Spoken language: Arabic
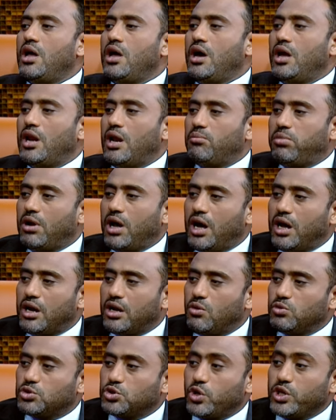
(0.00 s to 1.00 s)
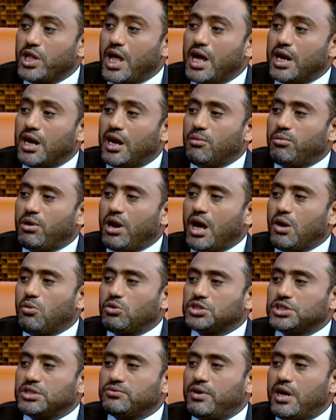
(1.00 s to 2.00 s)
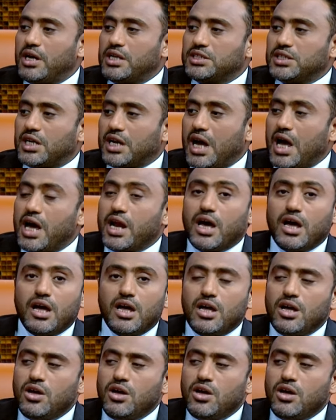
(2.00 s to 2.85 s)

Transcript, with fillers: الأبرار أو شهداءنا الأبرار والشفاء لجرحانا